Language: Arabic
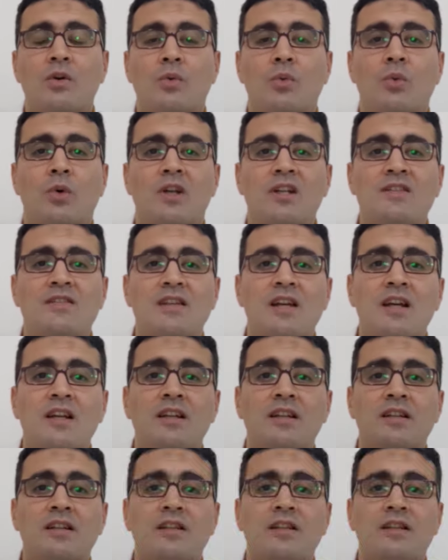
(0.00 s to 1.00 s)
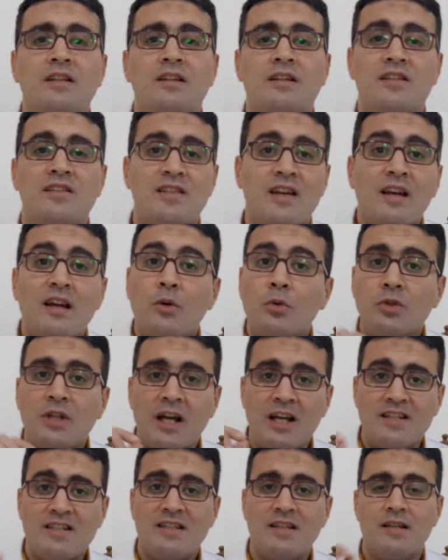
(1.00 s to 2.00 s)
ولذلك رسالة
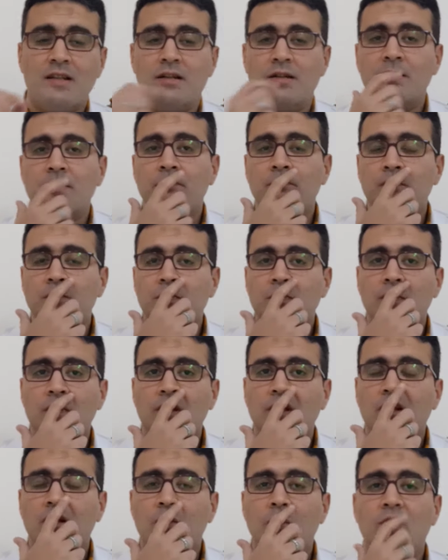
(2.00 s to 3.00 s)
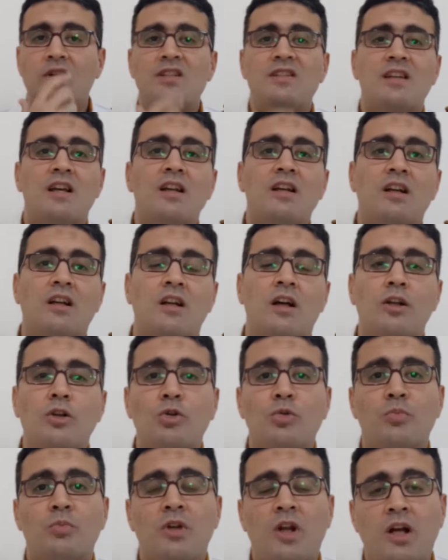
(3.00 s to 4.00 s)
وتحذير ولذلك انا
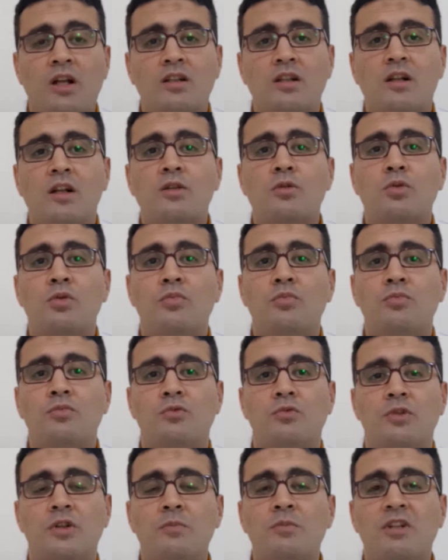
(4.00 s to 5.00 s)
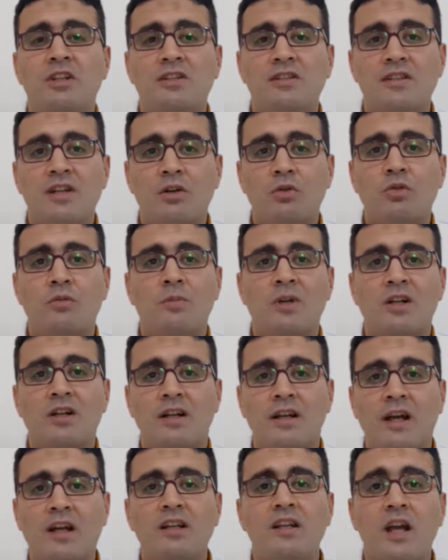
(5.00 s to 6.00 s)
هطلب من حضراتكم ويمكن دي اول
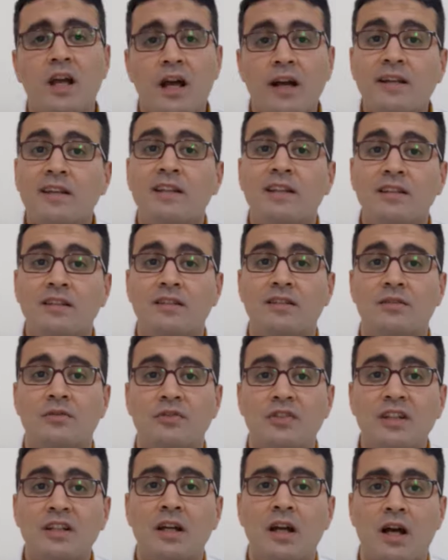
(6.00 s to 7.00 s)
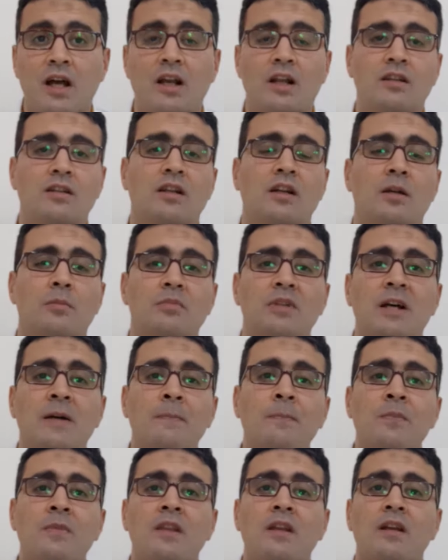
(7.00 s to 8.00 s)
مره يعني هاكد فيها على الطلب
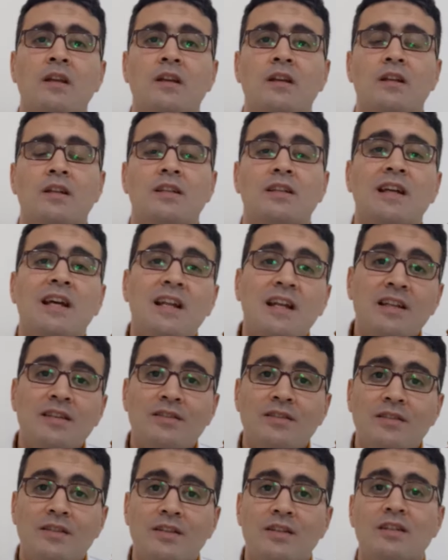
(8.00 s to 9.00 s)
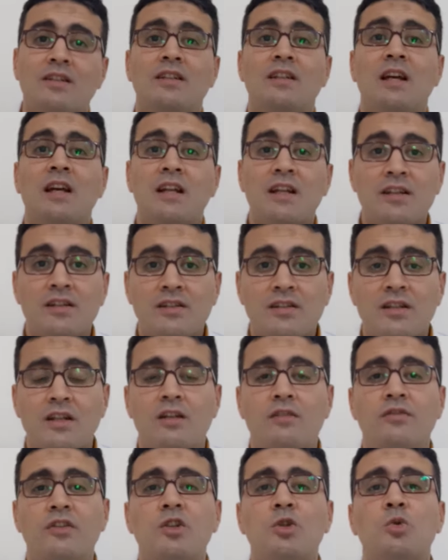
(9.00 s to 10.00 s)
ده يا ريت يا ريت
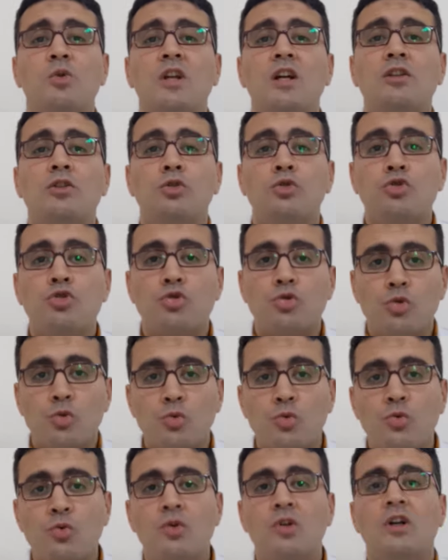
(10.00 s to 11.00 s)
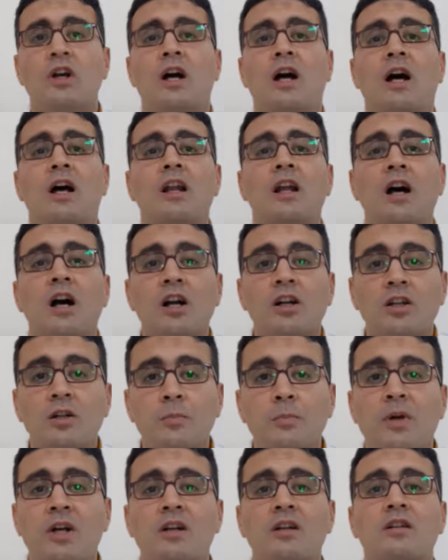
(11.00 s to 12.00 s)
الفيديو ده تنشروه على
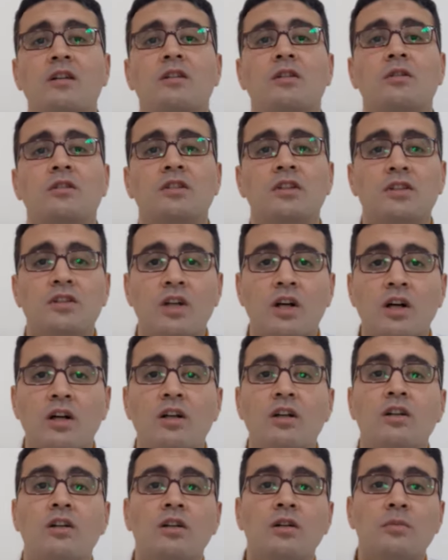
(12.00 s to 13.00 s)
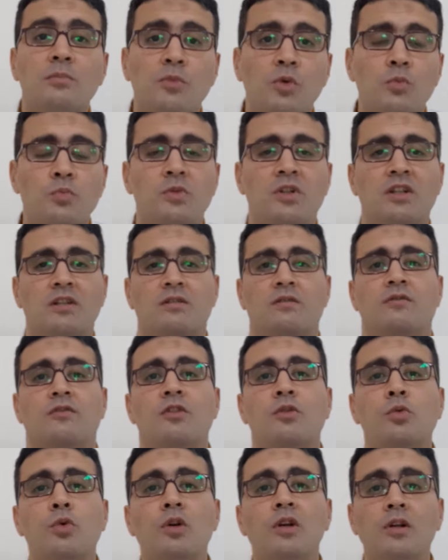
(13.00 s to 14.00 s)
اكبر نطاق ممكن
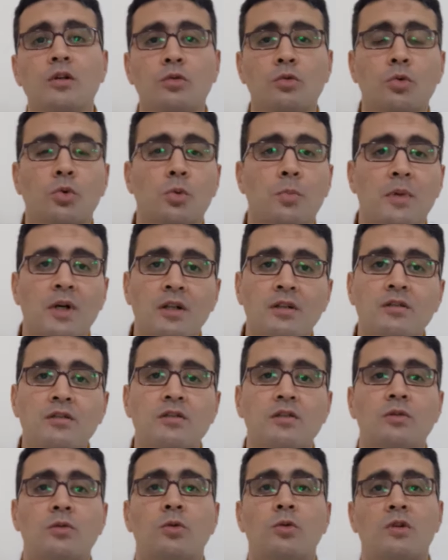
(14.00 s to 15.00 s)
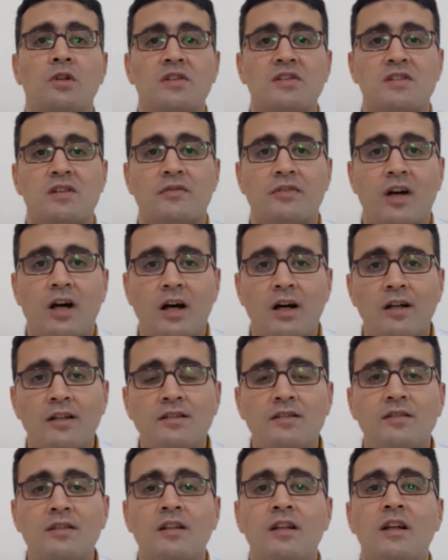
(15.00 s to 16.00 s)
في كل الجروبات كل
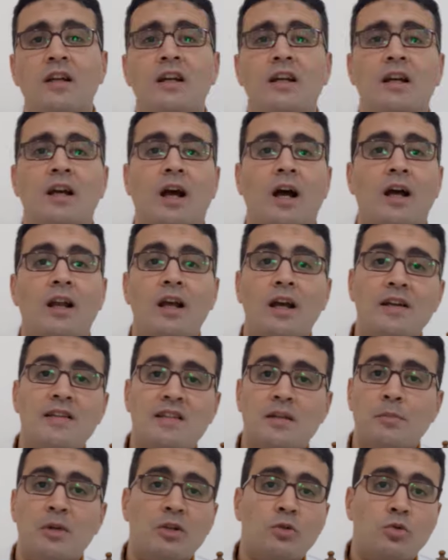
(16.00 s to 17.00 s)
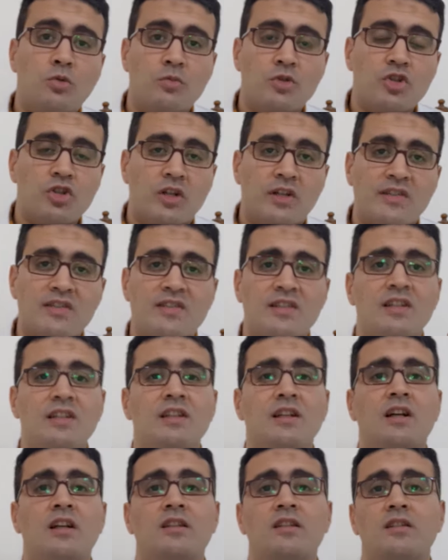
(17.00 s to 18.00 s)
الصفحات على حساباتكم
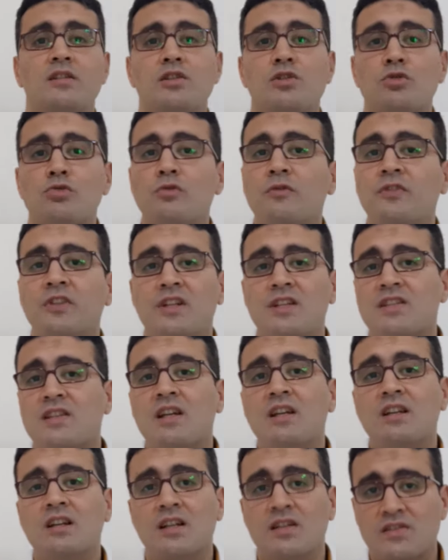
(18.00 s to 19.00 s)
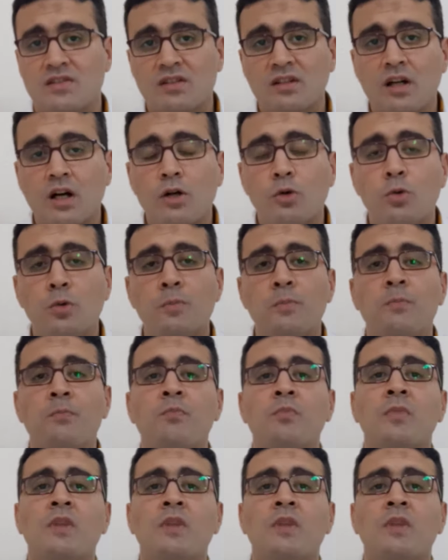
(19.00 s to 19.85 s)
الشخصيه ترسلوه في رسائل لاصدقائكم